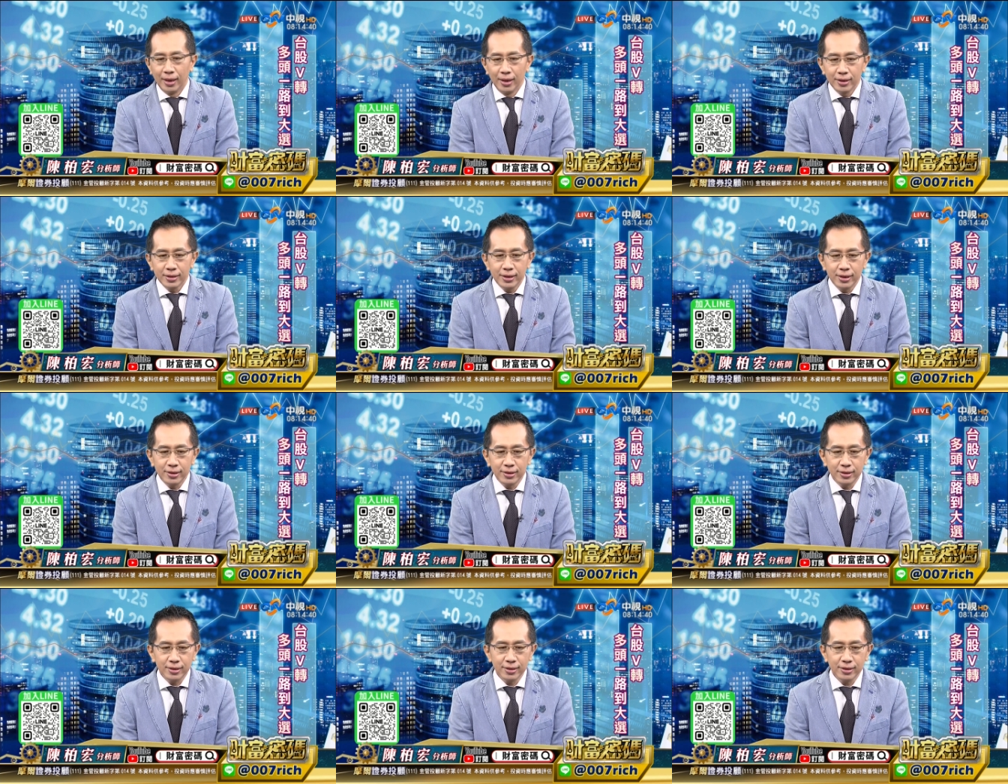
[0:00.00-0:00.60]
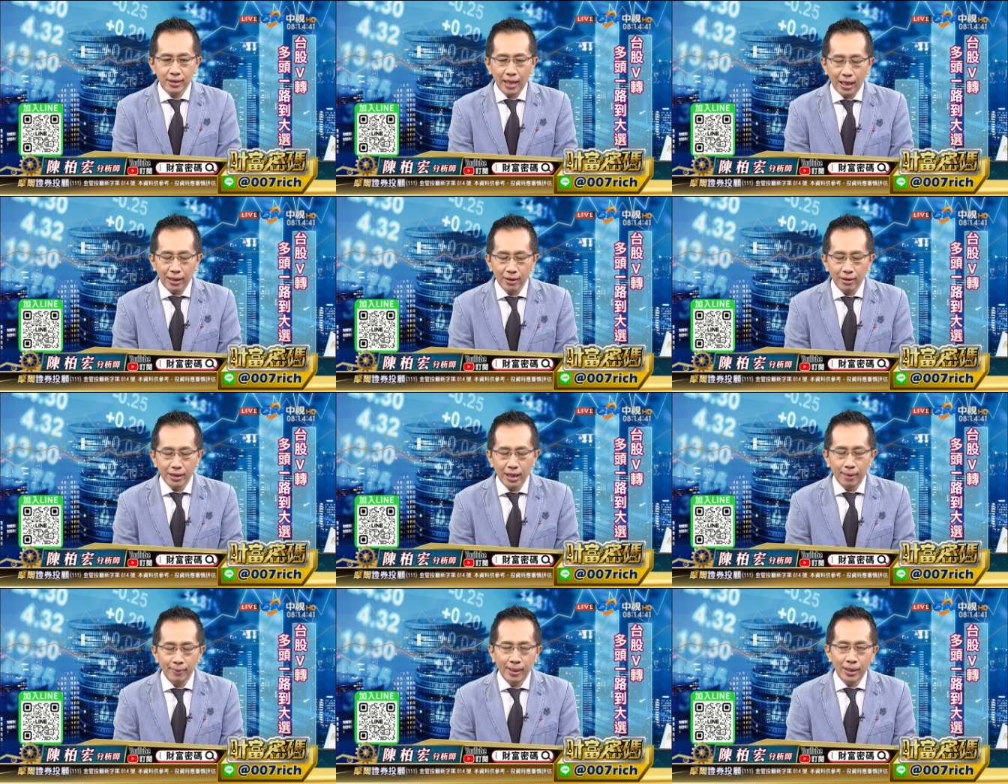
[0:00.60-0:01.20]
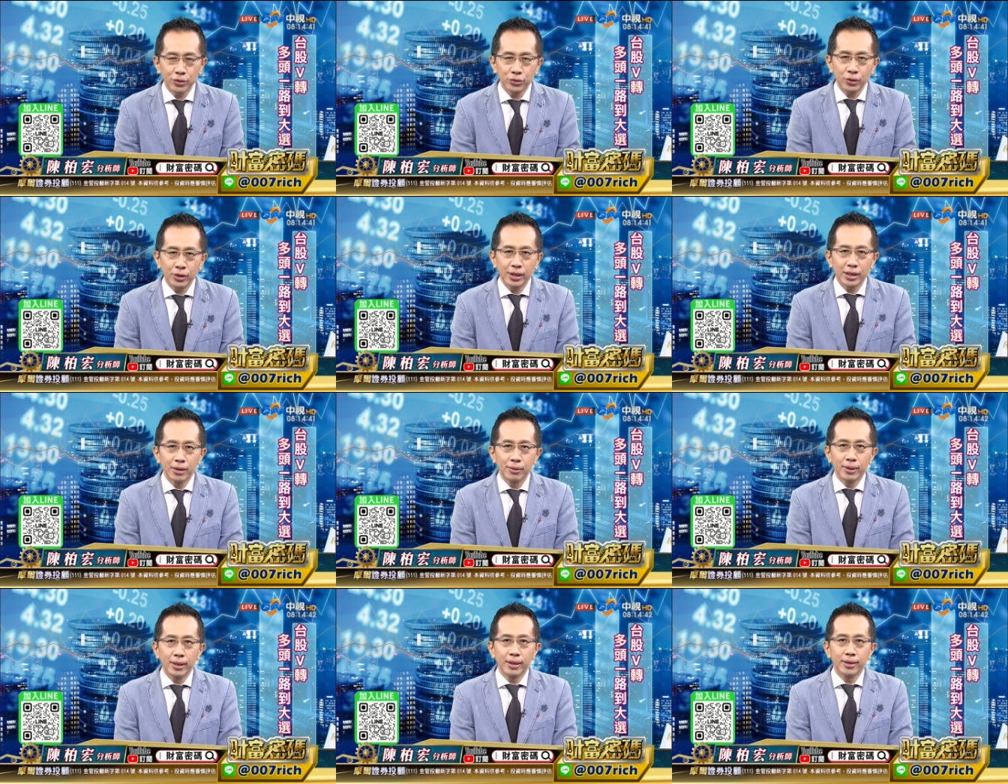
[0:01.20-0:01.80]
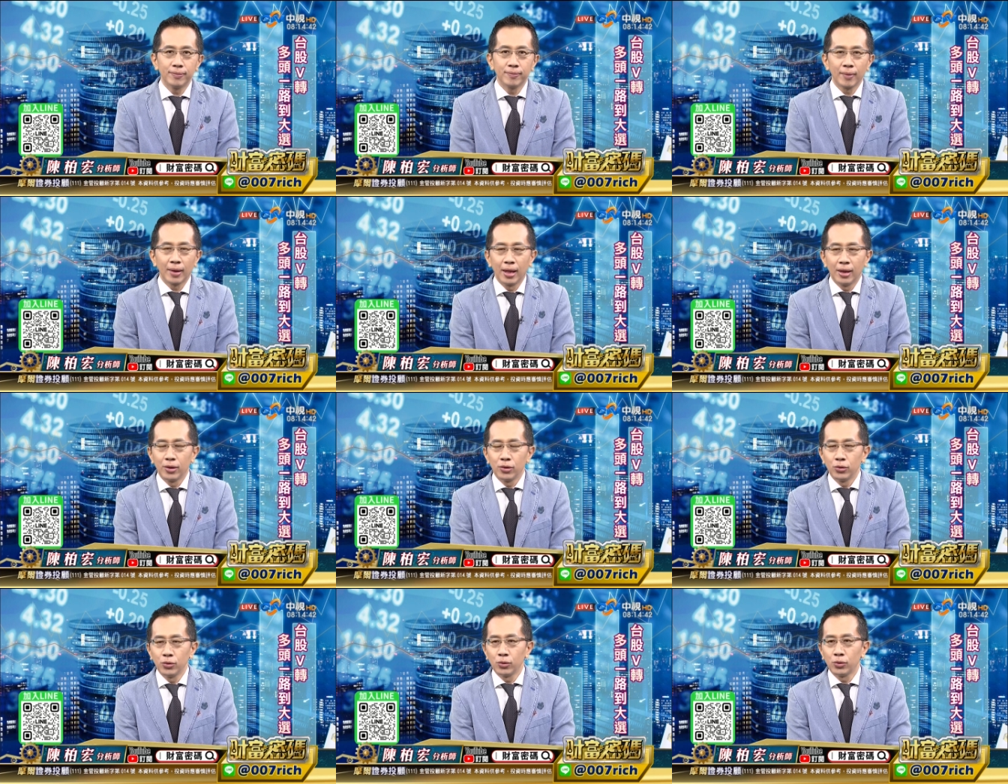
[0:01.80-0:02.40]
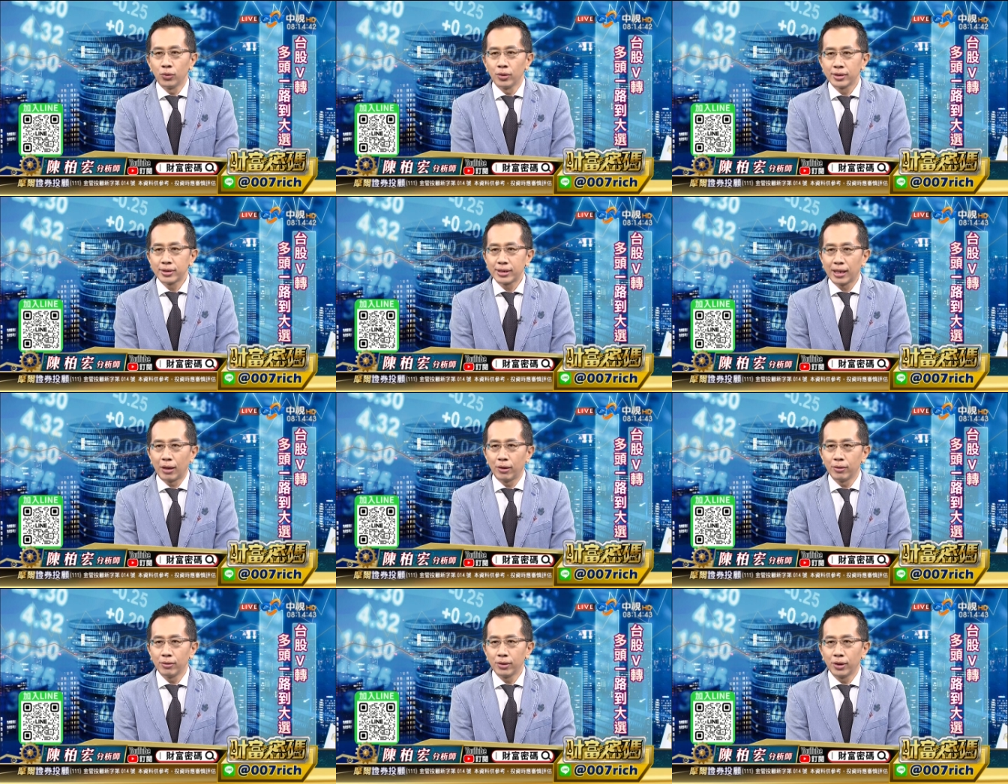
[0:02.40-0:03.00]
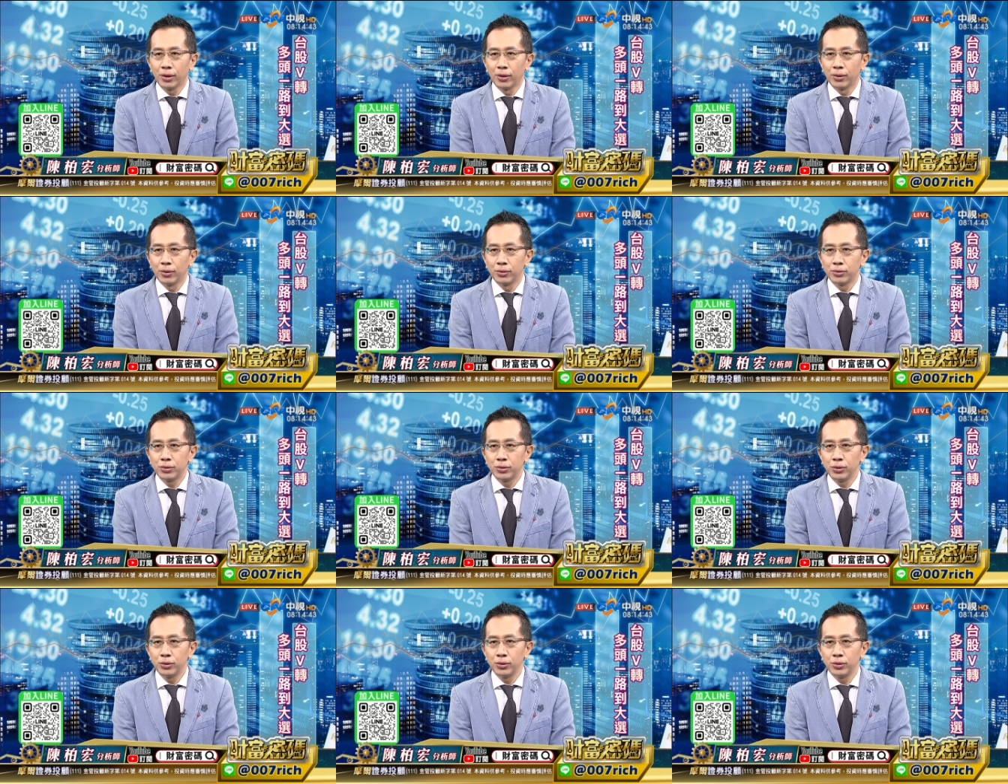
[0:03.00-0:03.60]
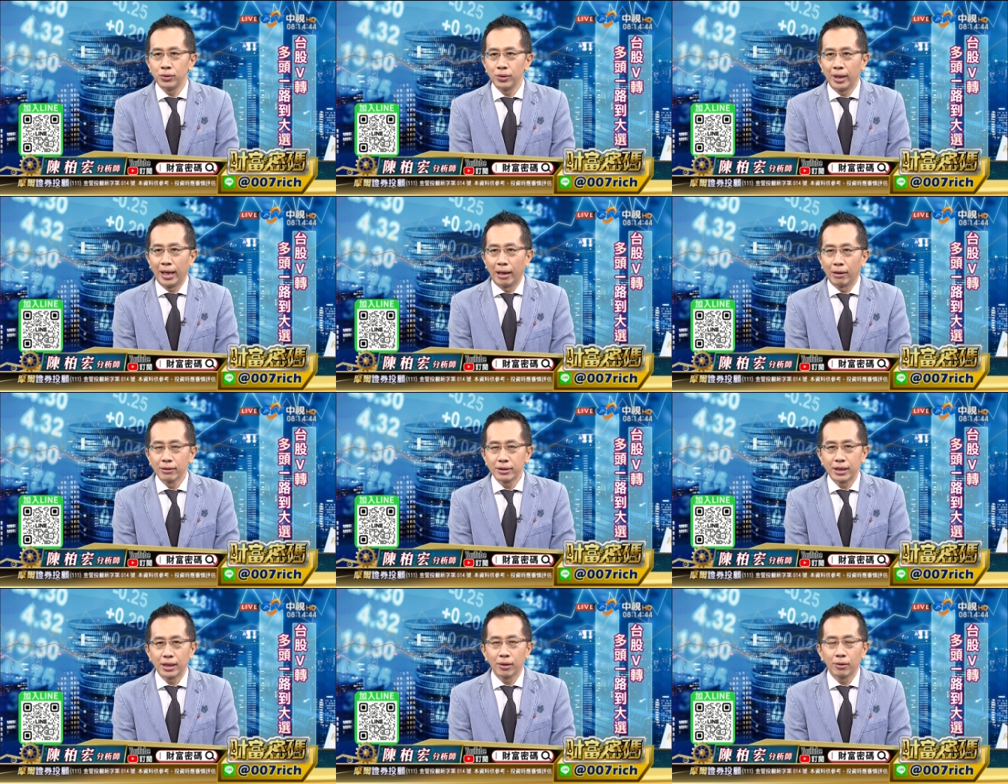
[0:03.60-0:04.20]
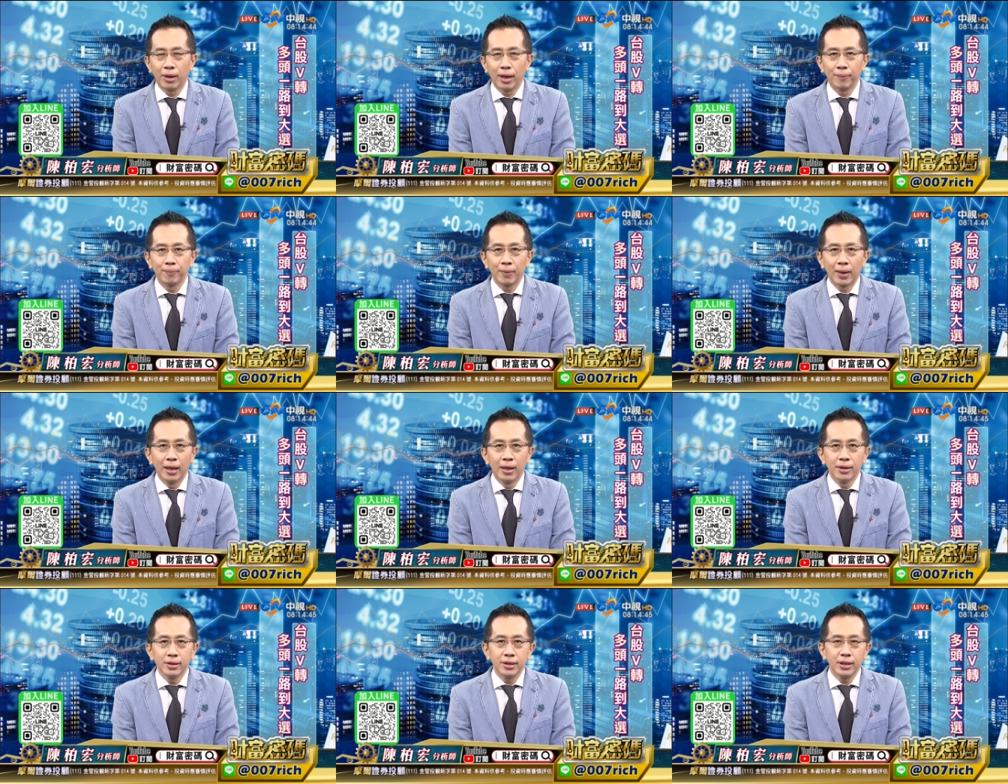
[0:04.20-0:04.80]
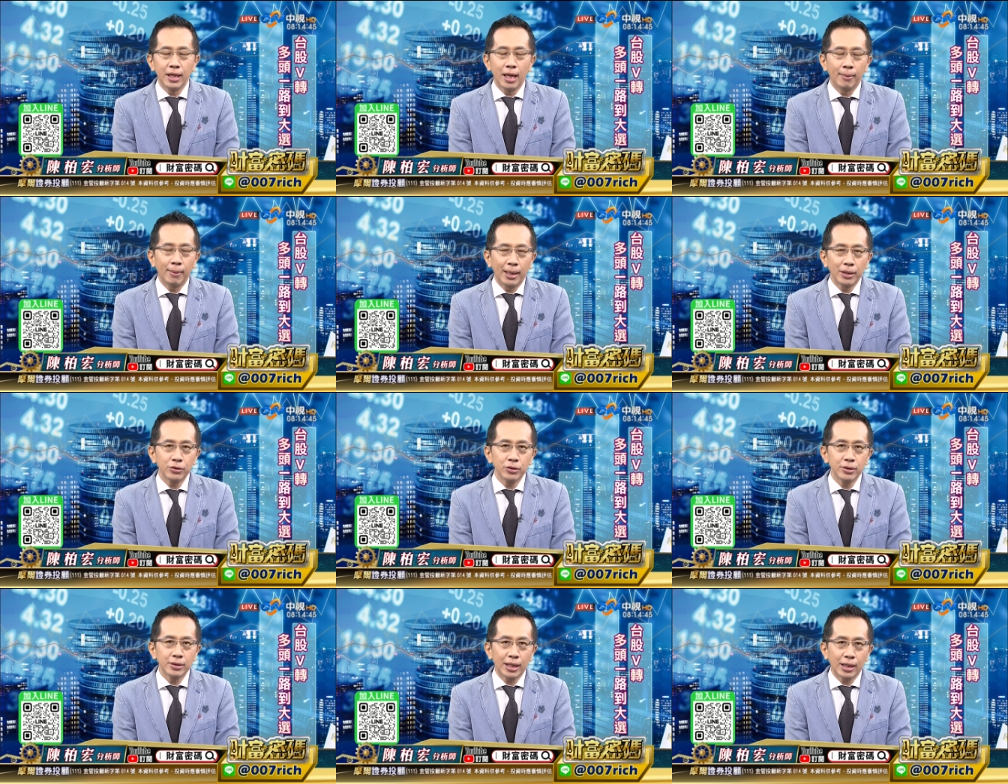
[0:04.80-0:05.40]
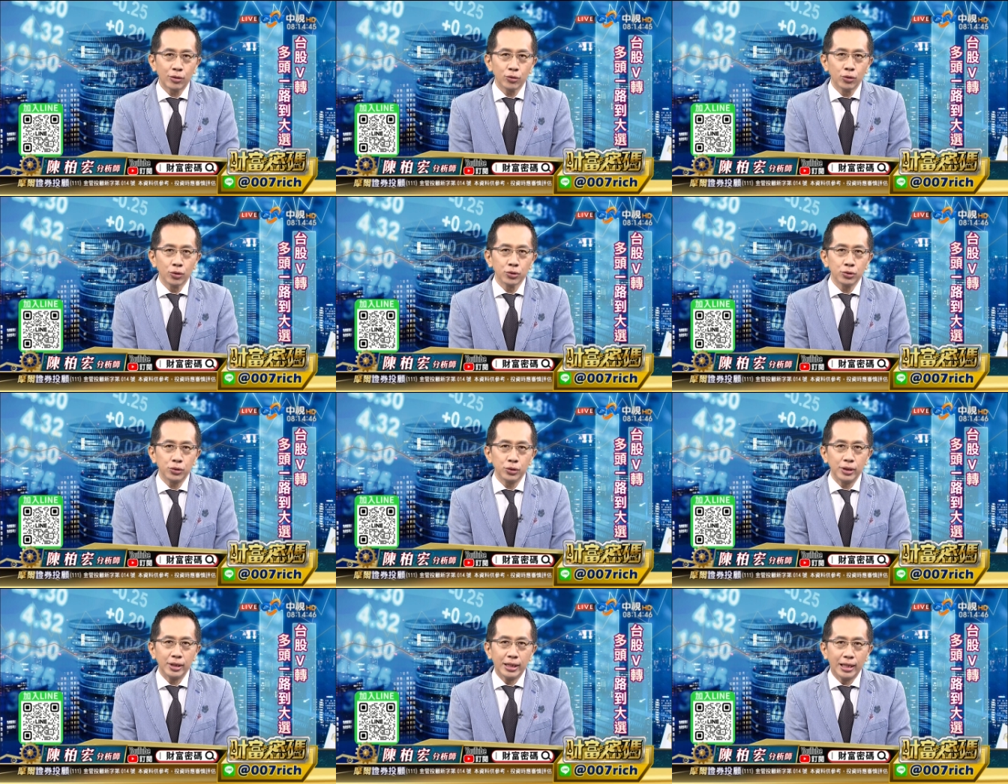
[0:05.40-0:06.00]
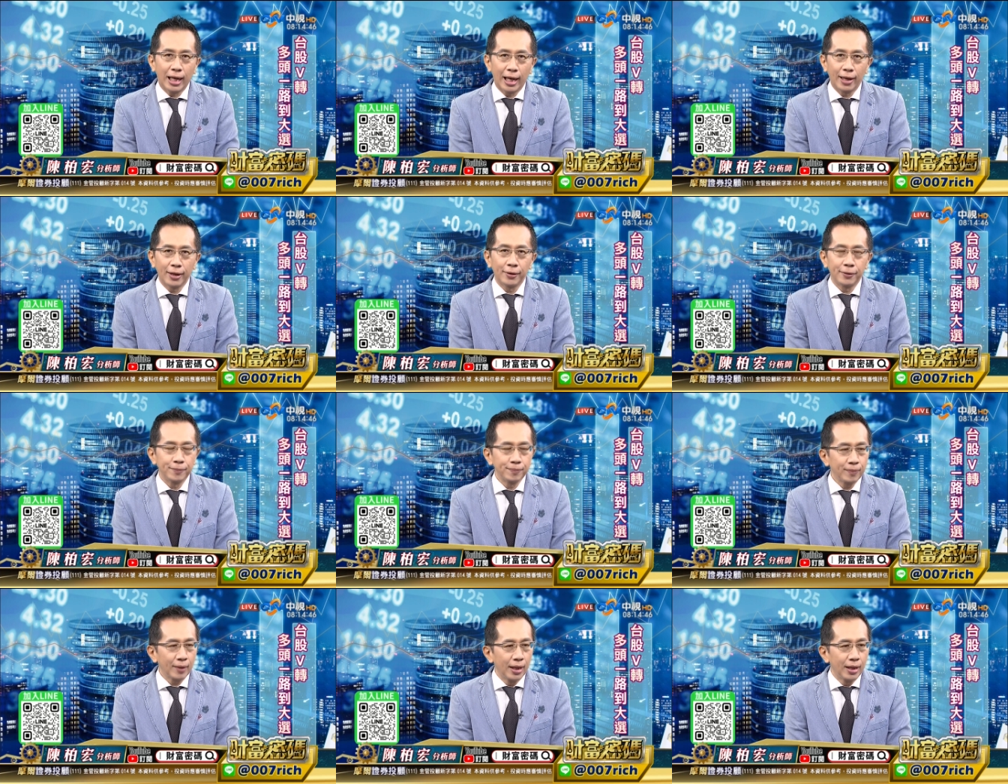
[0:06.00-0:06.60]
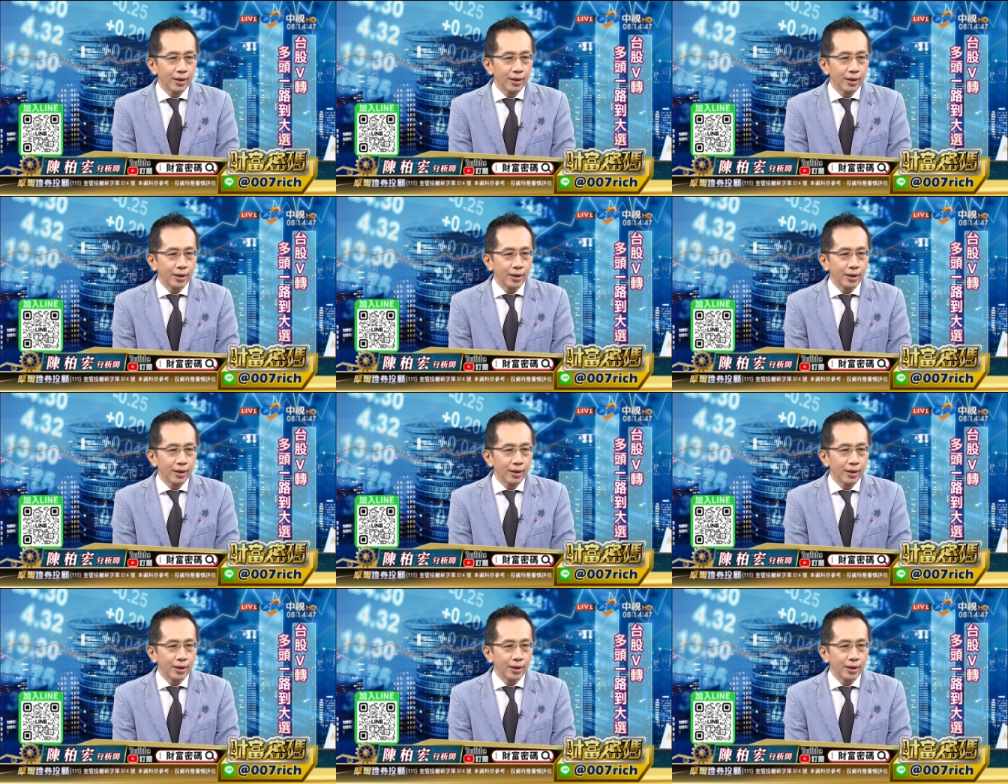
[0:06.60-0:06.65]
其实谈到亚马逊，各位如果稍有去了解的话，其实亚马逊在过去以来哦，